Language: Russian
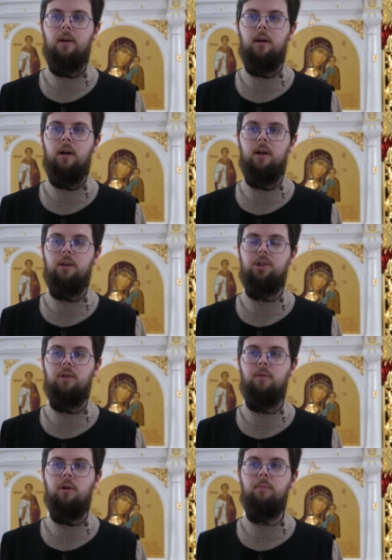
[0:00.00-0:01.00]
а,
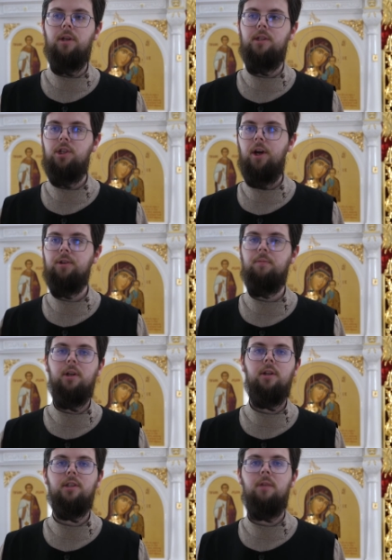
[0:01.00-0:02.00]
чего мы сейчас вот
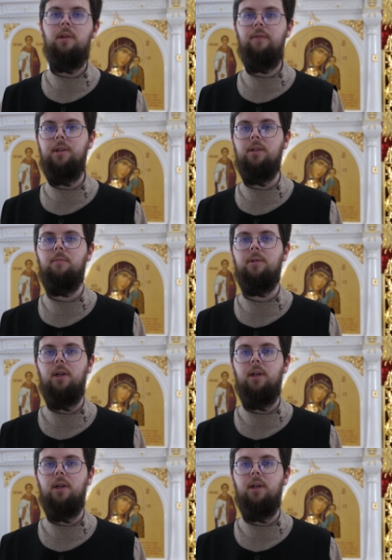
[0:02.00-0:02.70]
перед глазами не видим.